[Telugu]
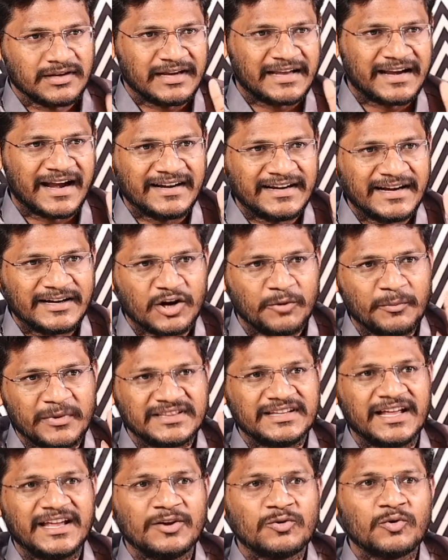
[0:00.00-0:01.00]
ఈ రెండిట్లో
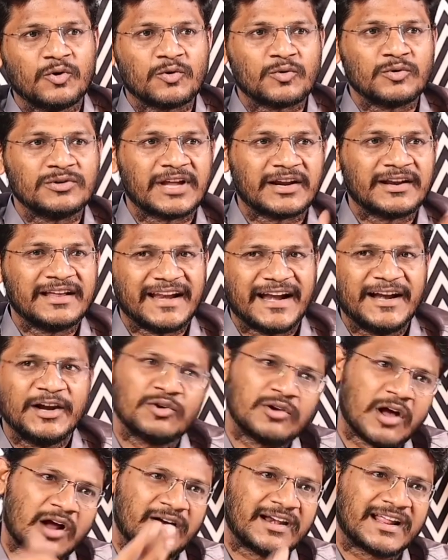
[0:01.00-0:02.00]
మీరు దేని కోరుకుంటారు ఈ రెండు
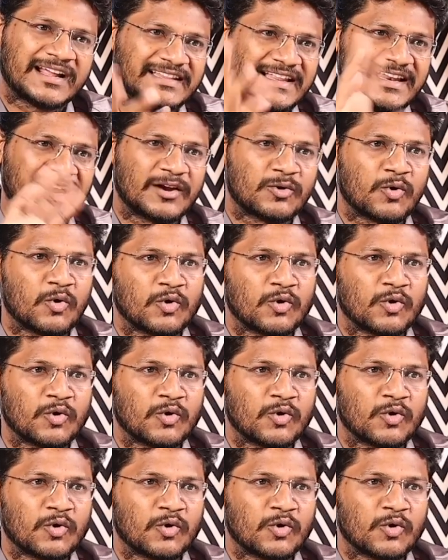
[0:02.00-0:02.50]
కాకుండా ఇంకా దీని